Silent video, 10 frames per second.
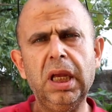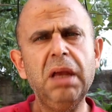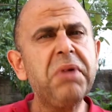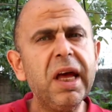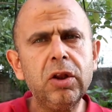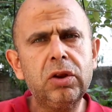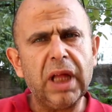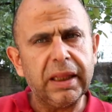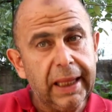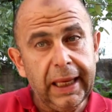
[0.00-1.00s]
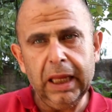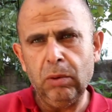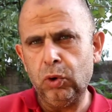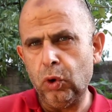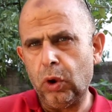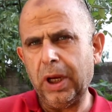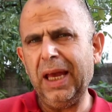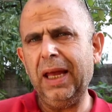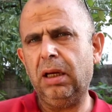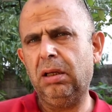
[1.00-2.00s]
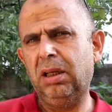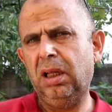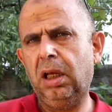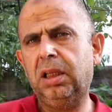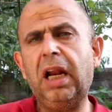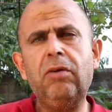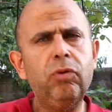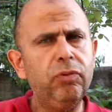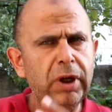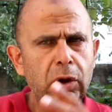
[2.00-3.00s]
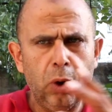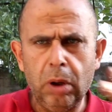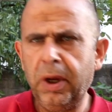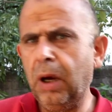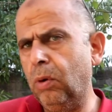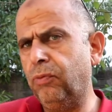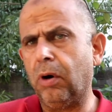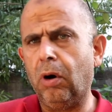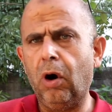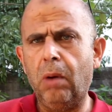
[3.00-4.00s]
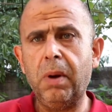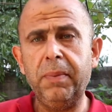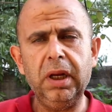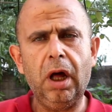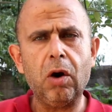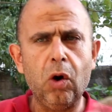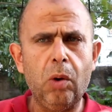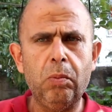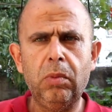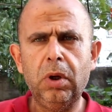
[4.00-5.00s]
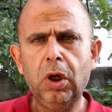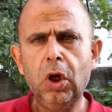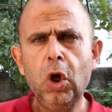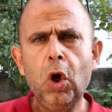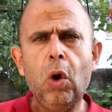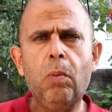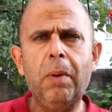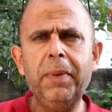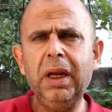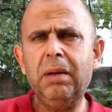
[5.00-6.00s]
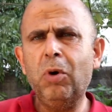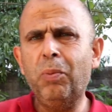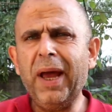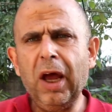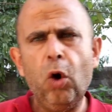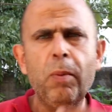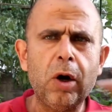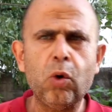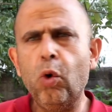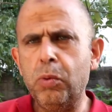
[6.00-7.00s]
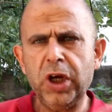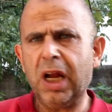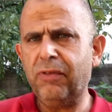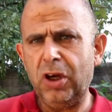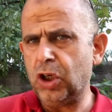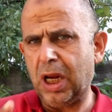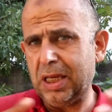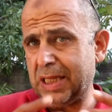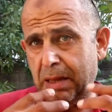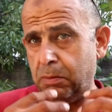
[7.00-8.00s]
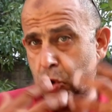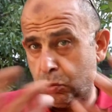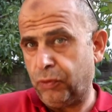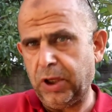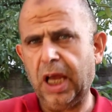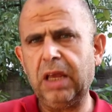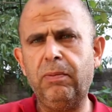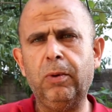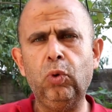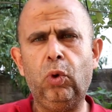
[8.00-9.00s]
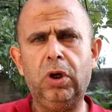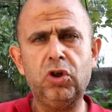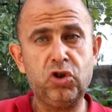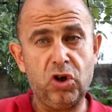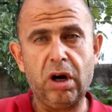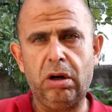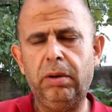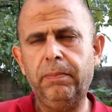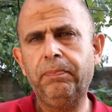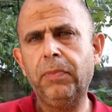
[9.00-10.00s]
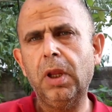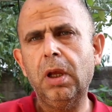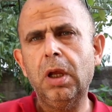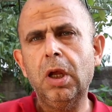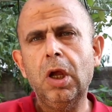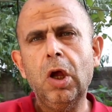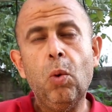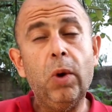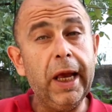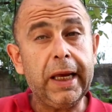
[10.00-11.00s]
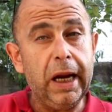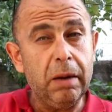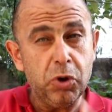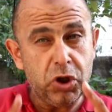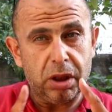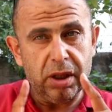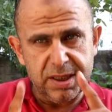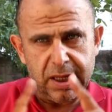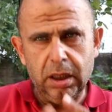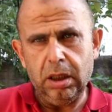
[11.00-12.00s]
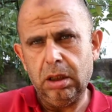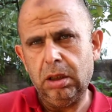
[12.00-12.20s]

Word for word: يمكن التدخين والدخان اختلفوا فيه العلماء والفقهاء ما بين حرام وما بين مباح ومكروه مش عارف ايش انا زلمه مش مفتي احكي في موضوع الشرع ولكن انا بوجهه نظري